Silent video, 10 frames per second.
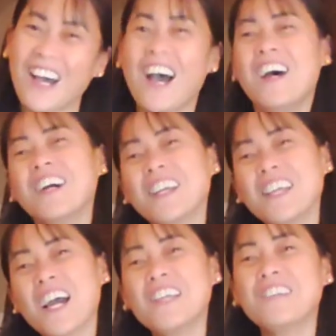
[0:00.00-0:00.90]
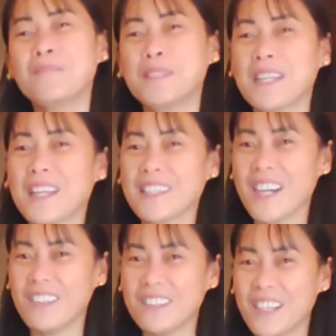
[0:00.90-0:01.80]
ba? Kaya ayun, pinila
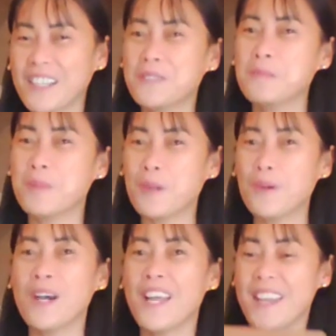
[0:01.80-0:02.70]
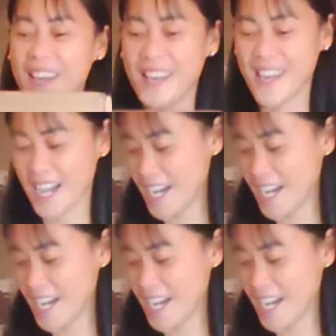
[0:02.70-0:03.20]
niya ako ng GoPro 9.